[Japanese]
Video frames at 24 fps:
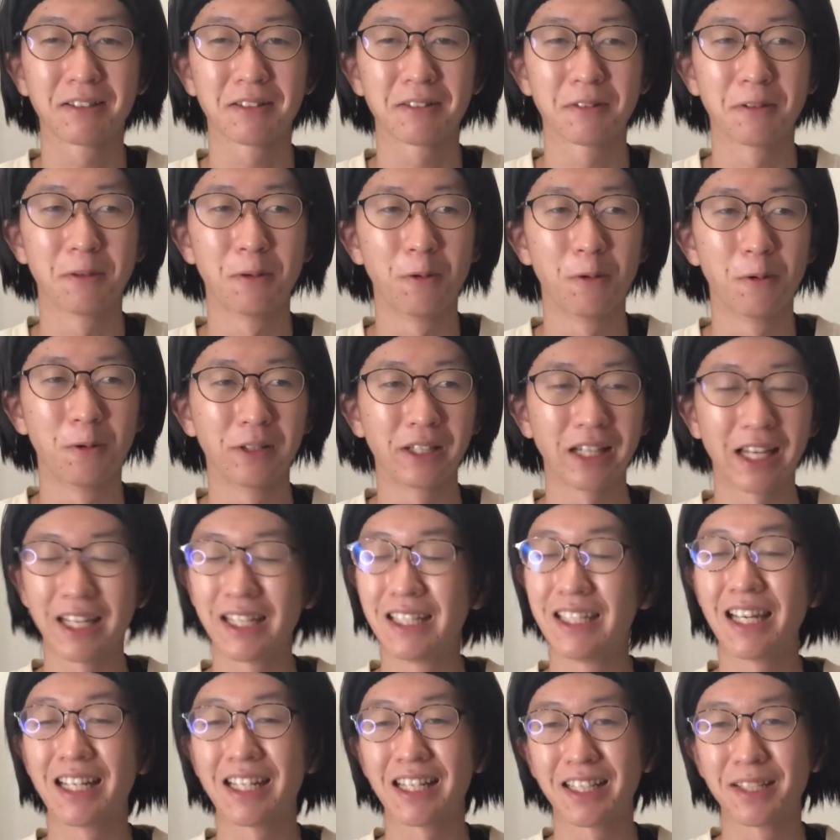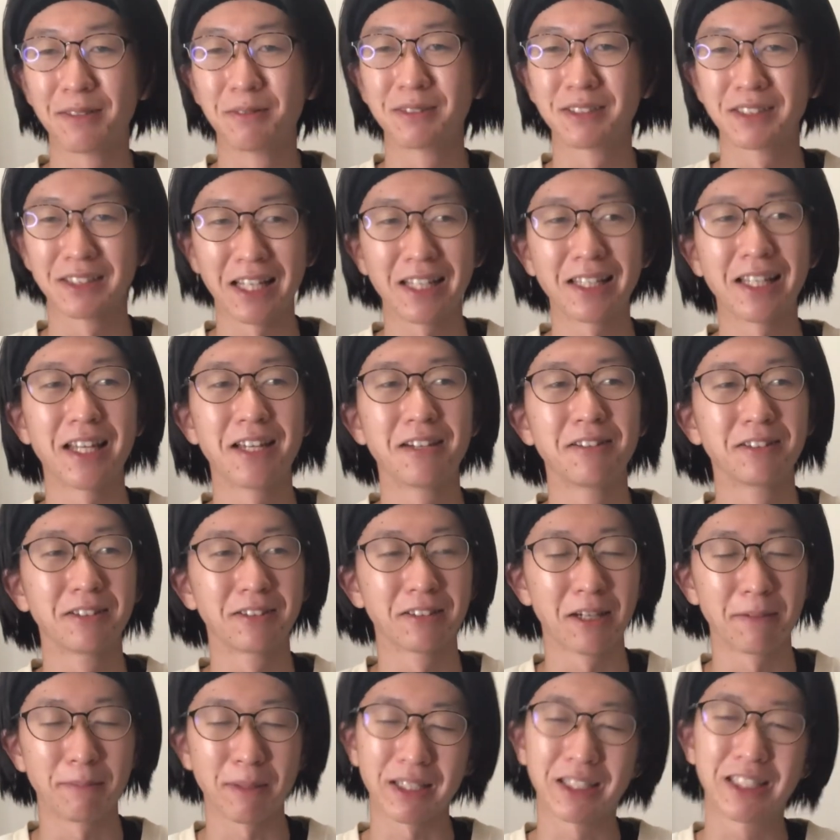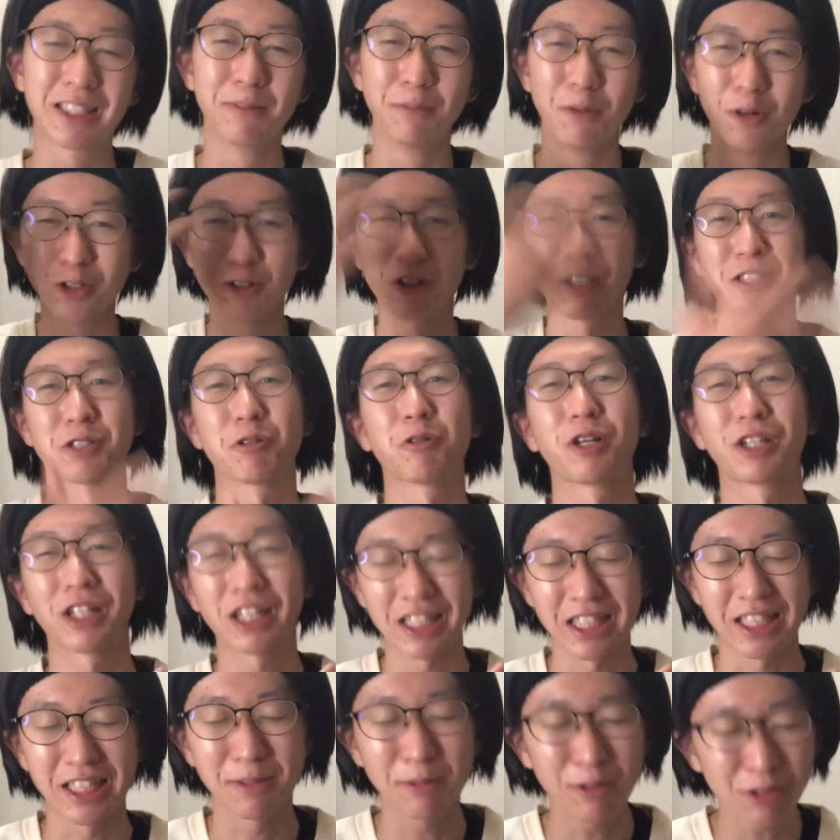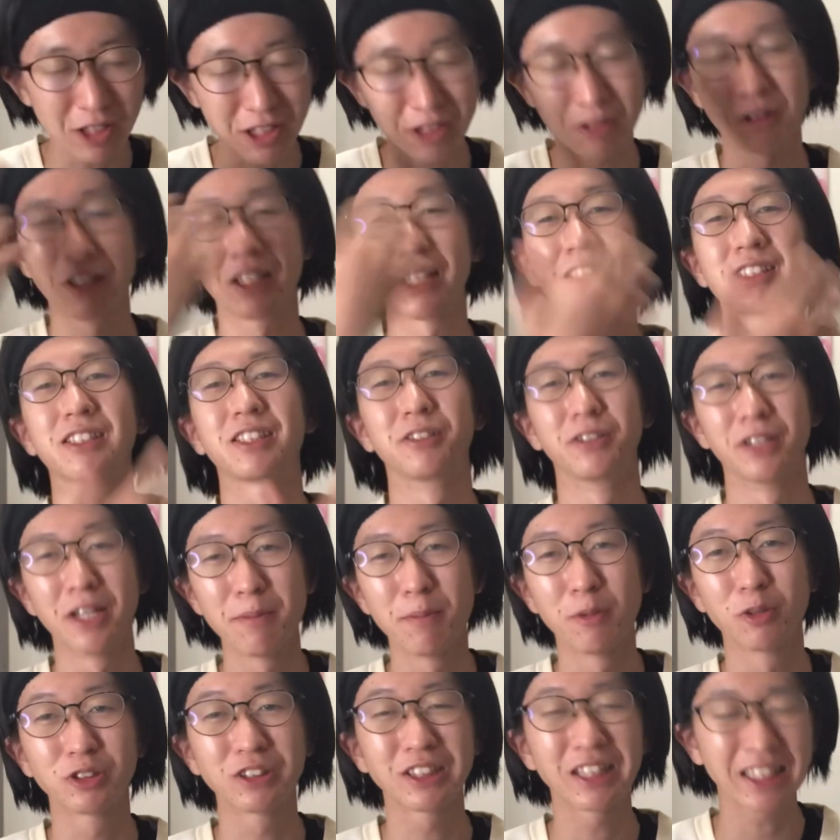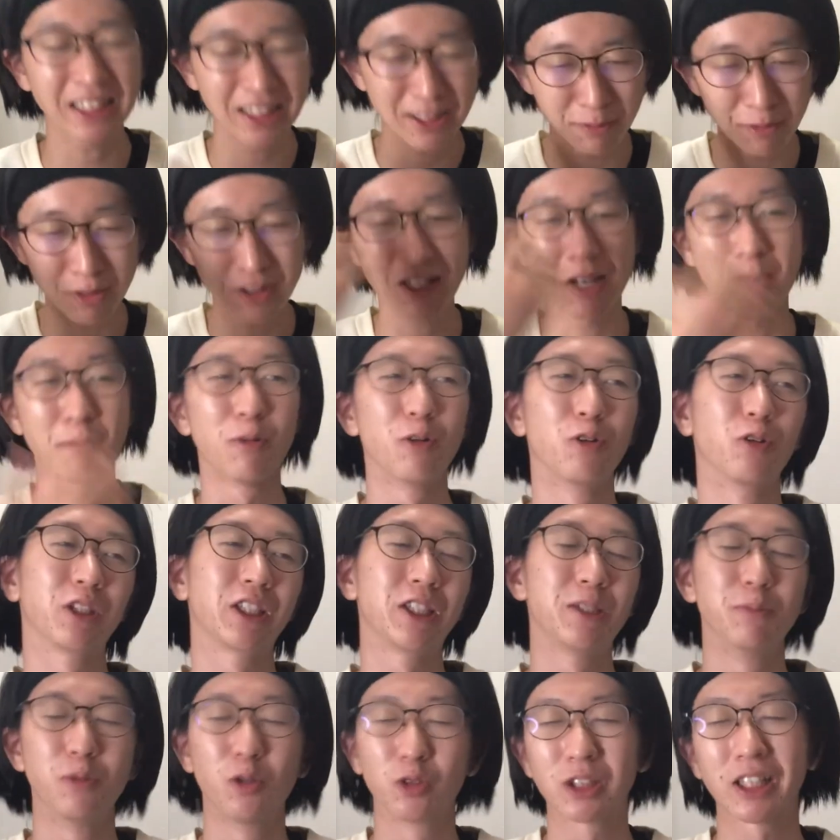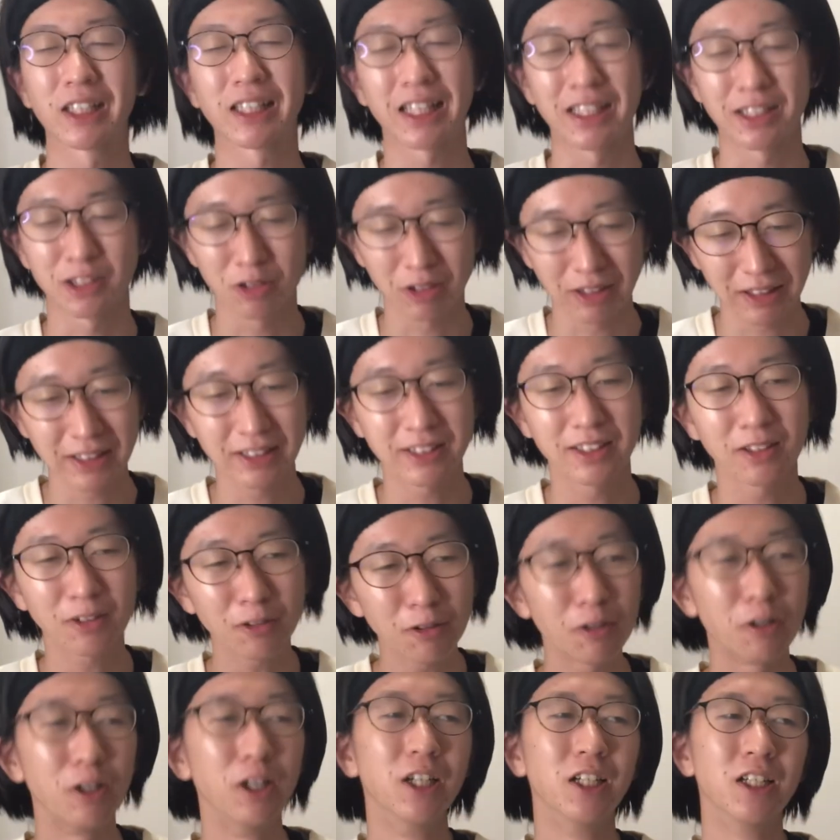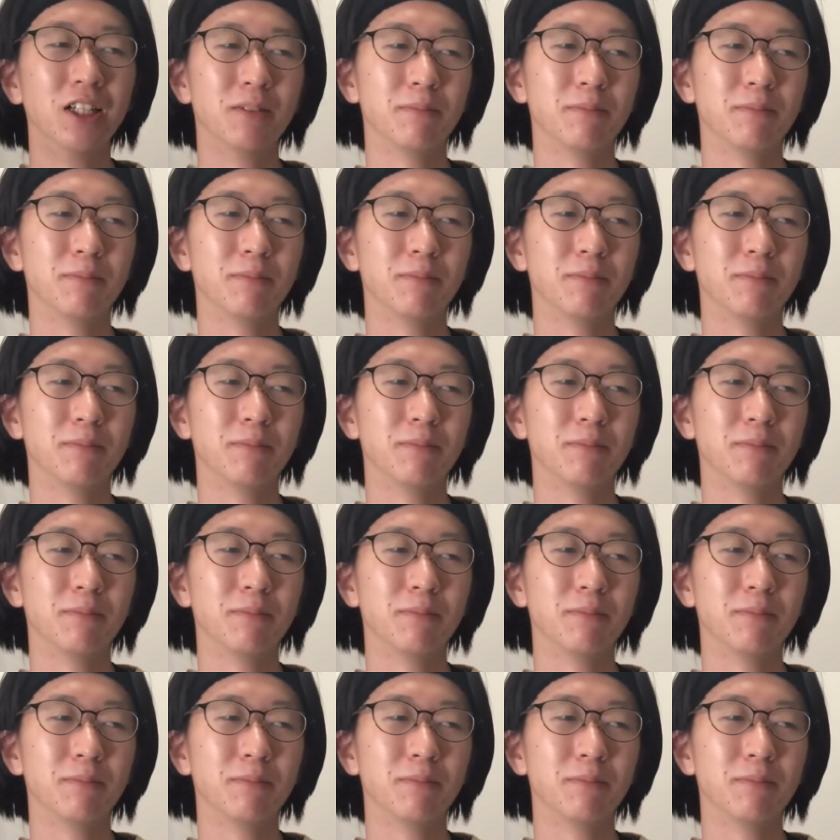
こうね嫌な気持ちにならないようにというかまあキモいのはしょうがないじゃんキモいのはしょうがないですけどね僕がキモいのはもうキモだからしょうがないんですけど、